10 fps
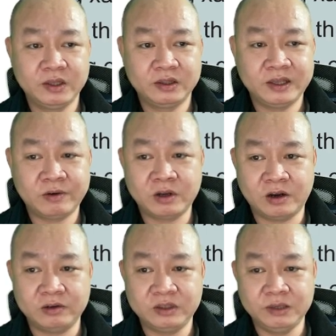Theo
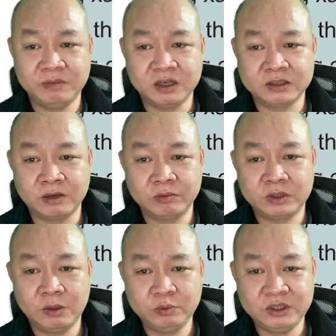đó thì mở rộng
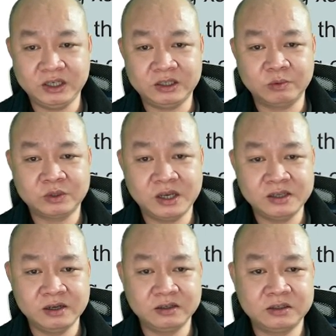không chỉ trong xây
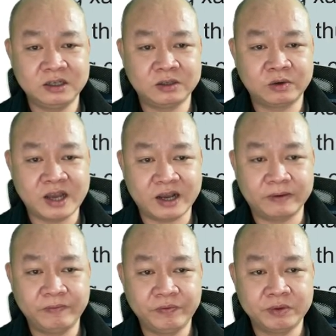dựng chỉnh đốn Đảng,
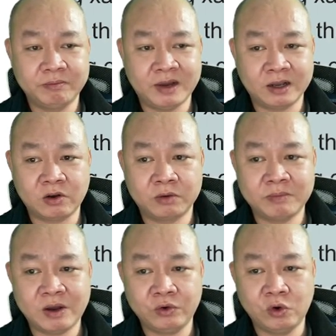mà còn
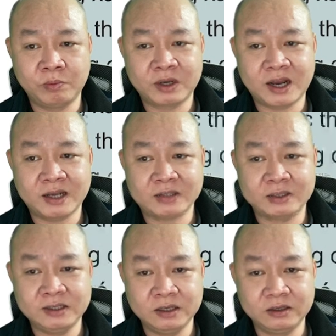bao gồm cả
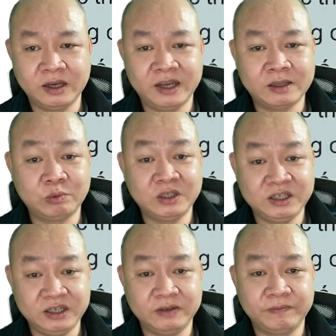xây dựng hệ thống chính
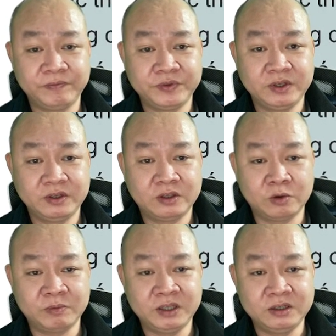trị.
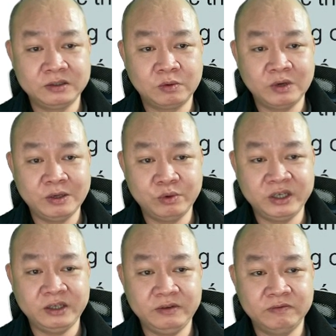Tổng Bí thư cũng lưu
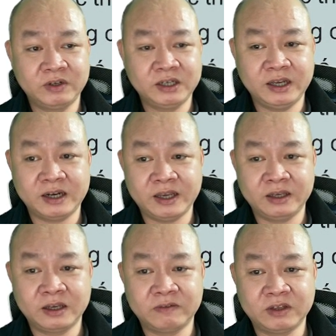ý vấn đề
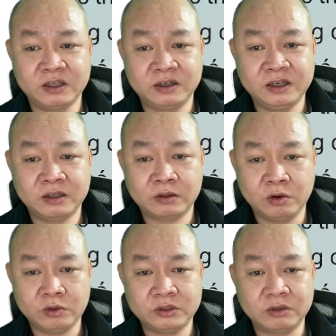này cần phải thực hiện
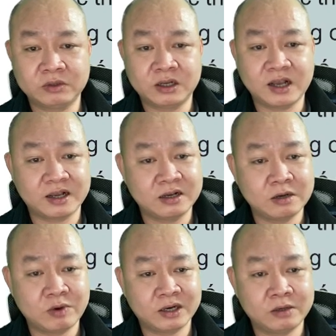tốt trong tất cả các
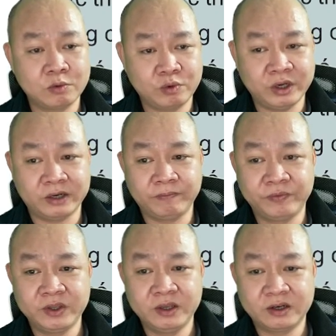cơ quan công quyền,
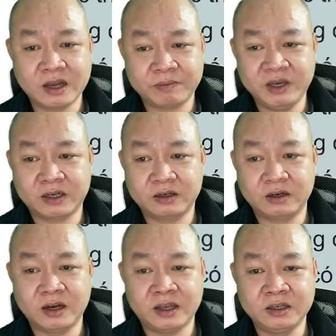đặc biệt
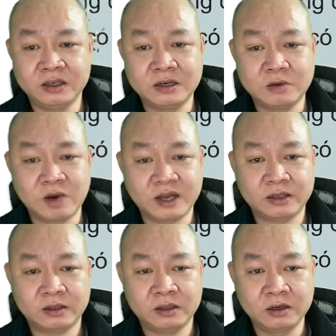là những cơ quan
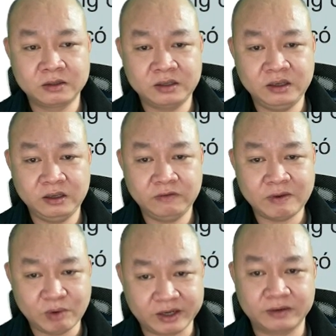thực thi
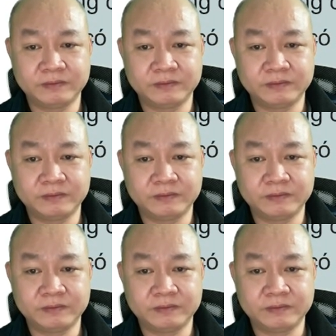pháp luật.